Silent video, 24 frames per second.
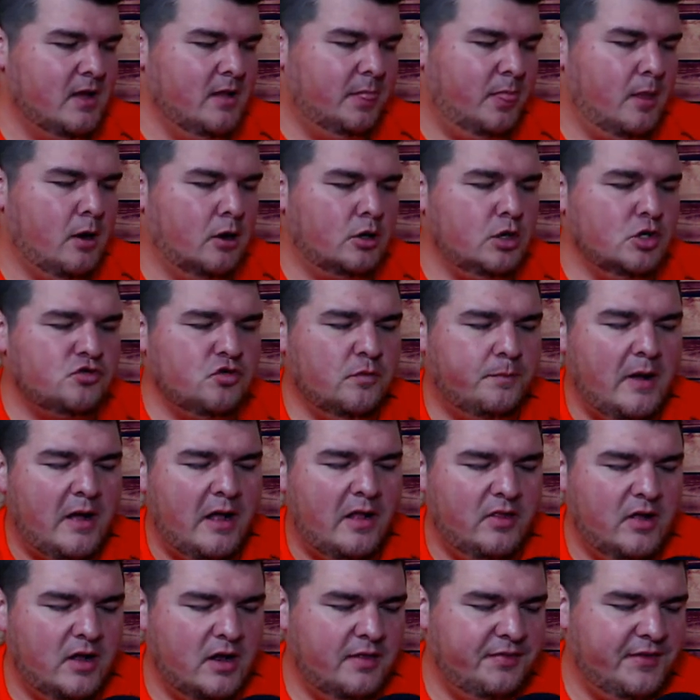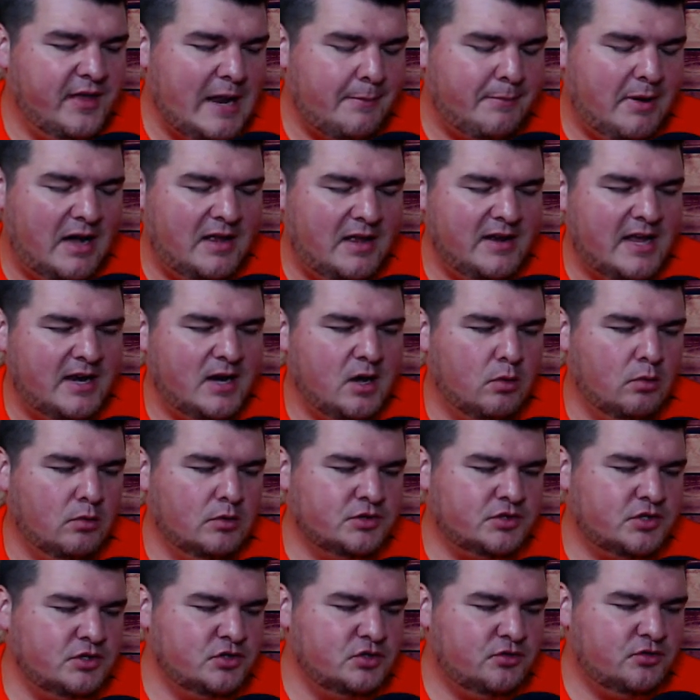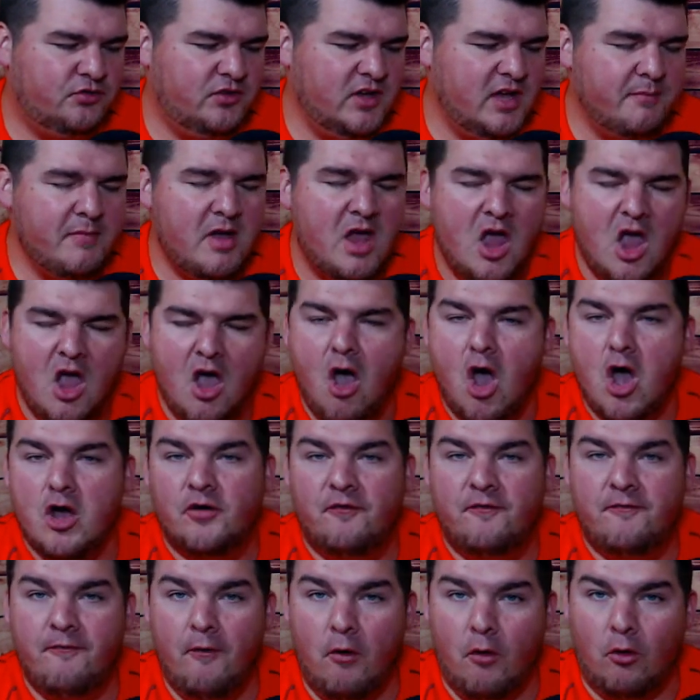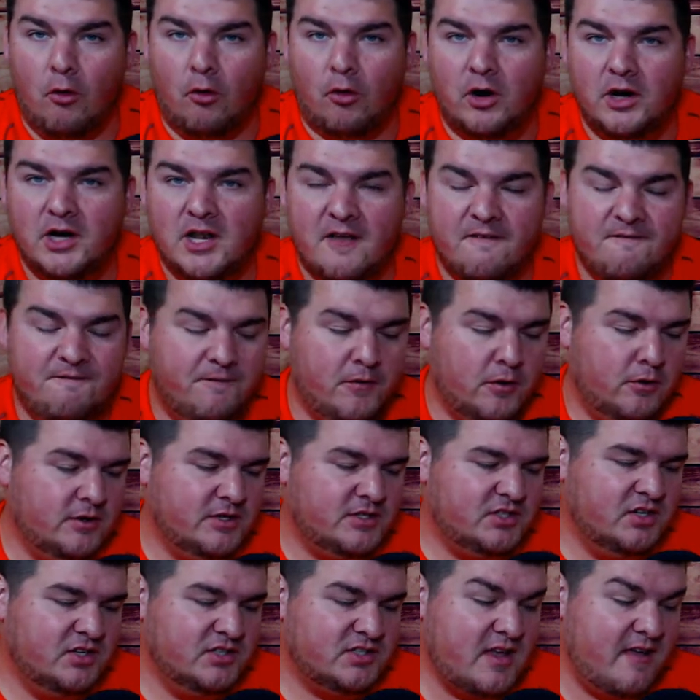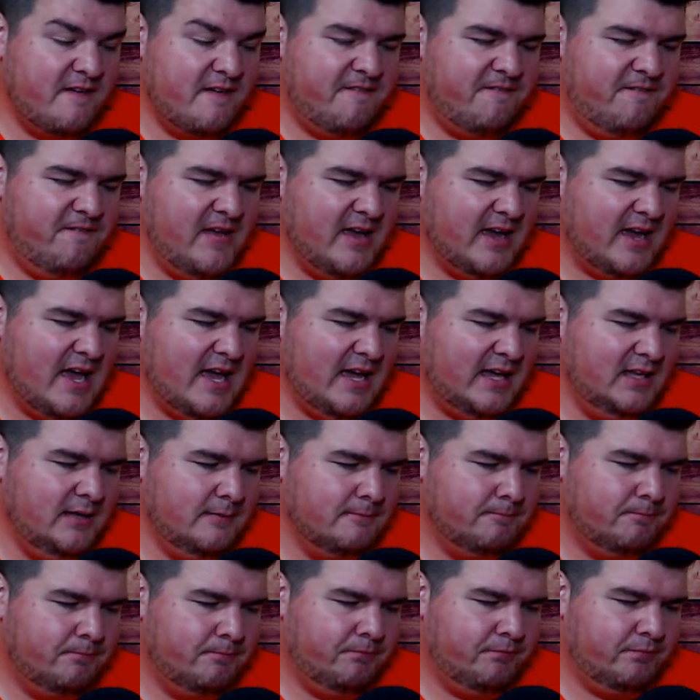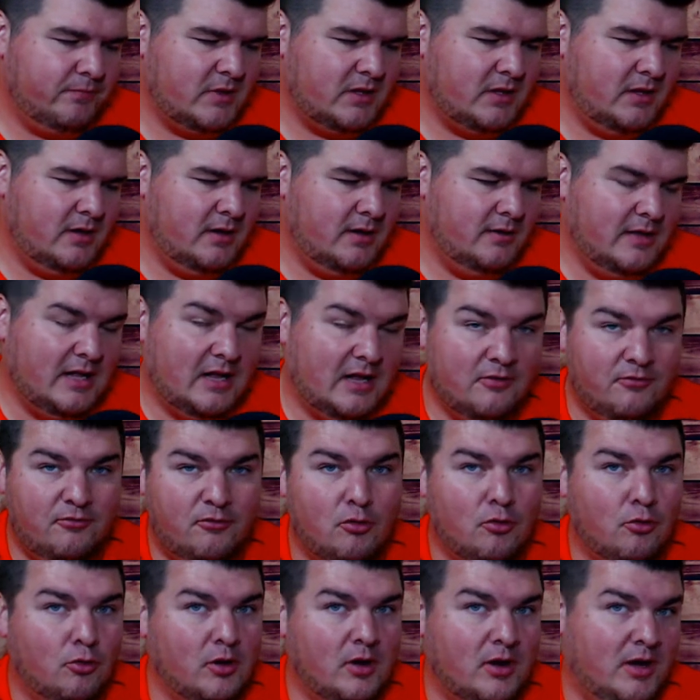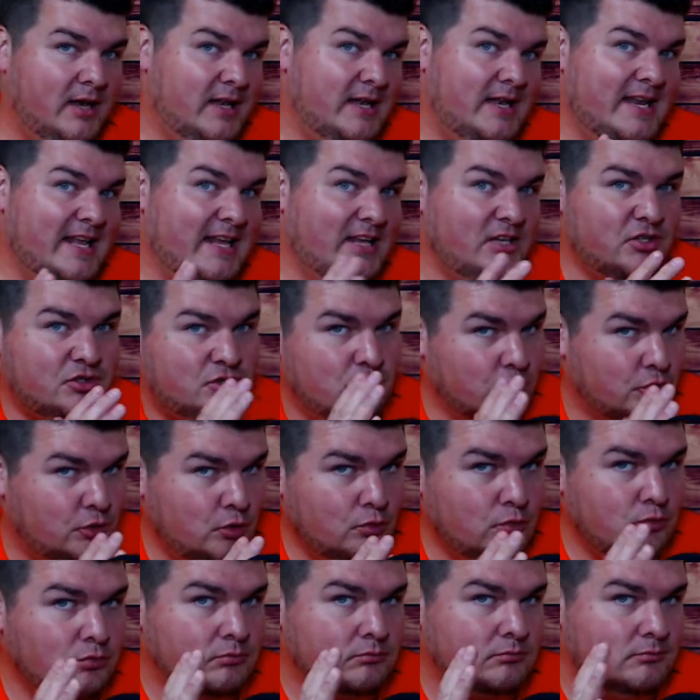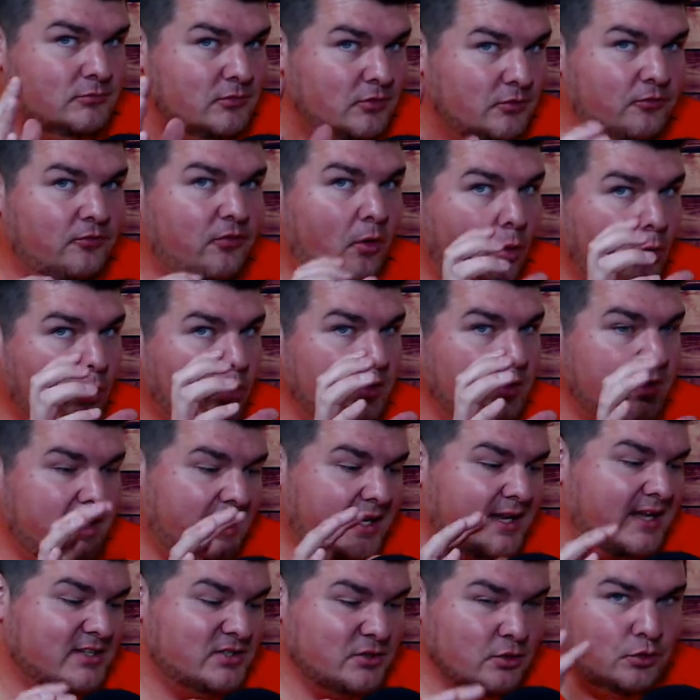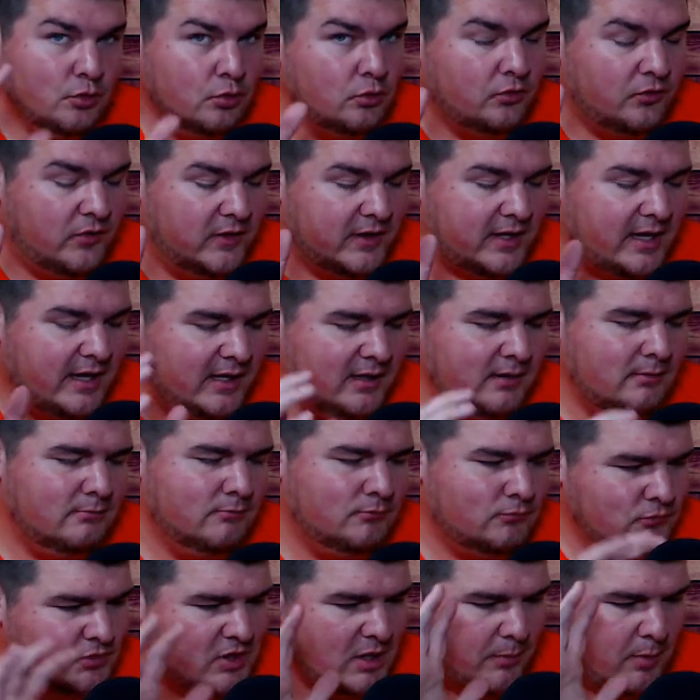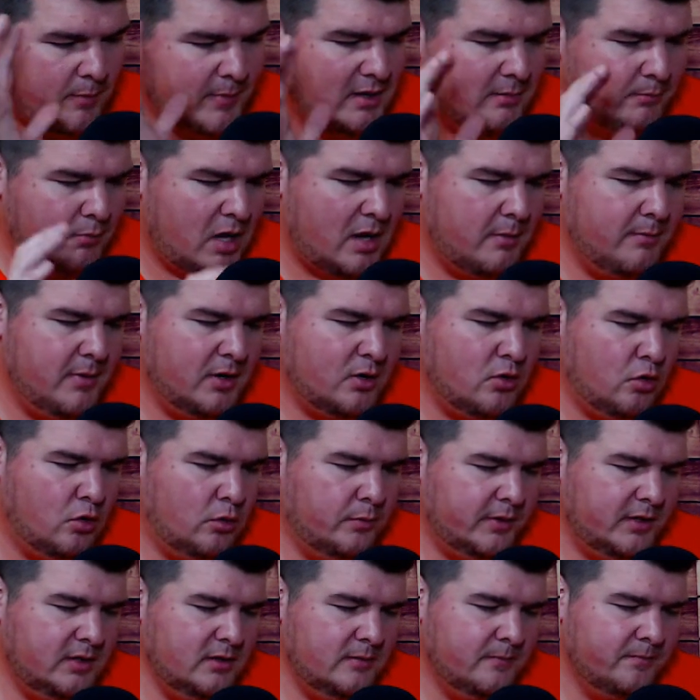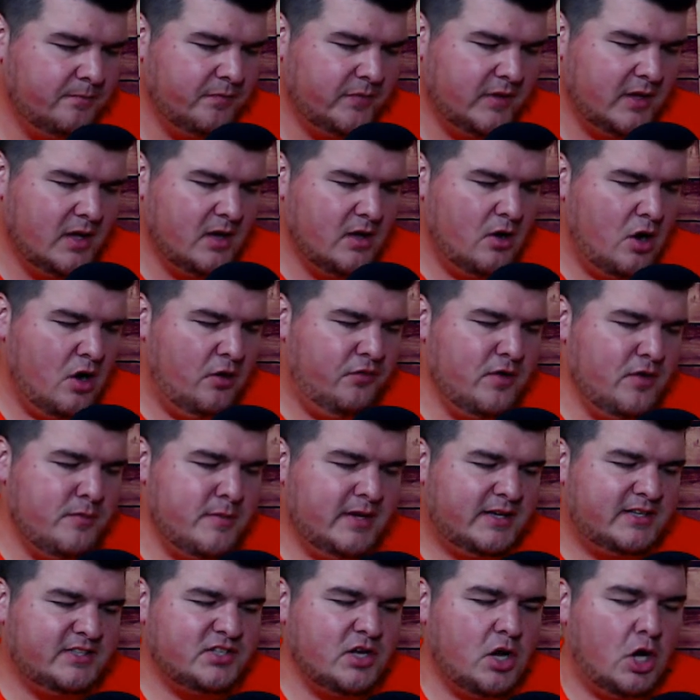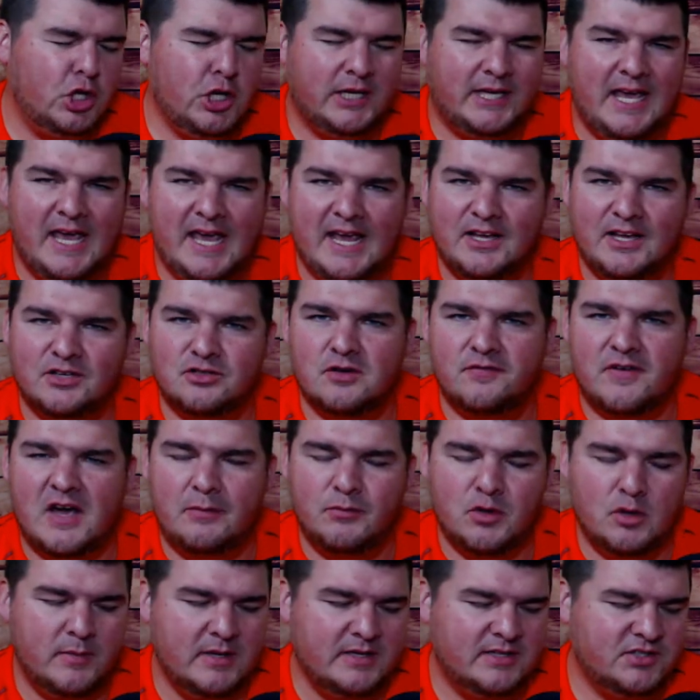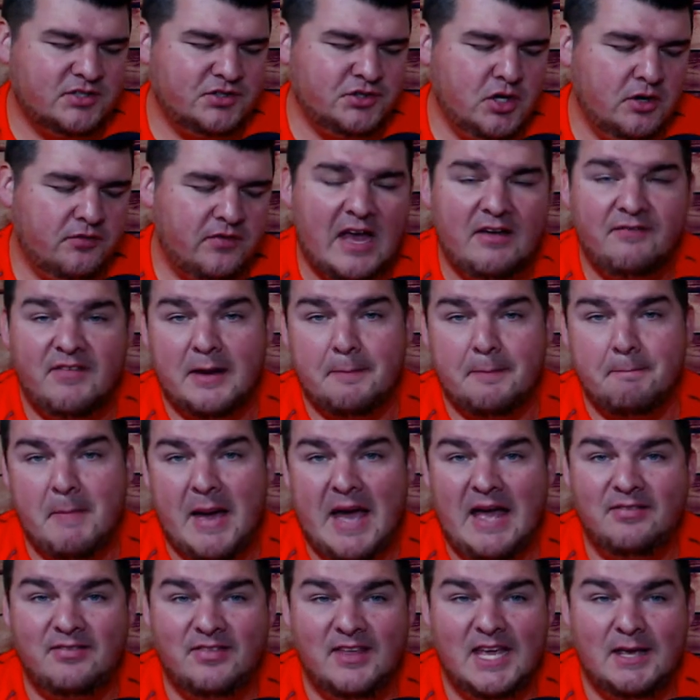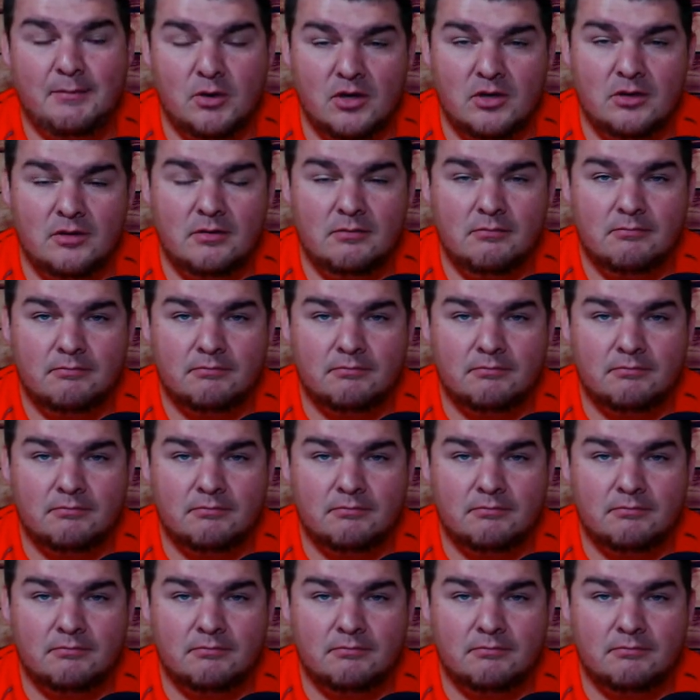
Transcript: Donc là, je vous parle de la bande-annonce du film Ford vs. Ferrari. Dans le fond, euh, les autos. Ford et les autos Ferrari. Vous avez pas mal, probablement compris. Un film qui sort le 15 novembre 2019 avec Matt Damon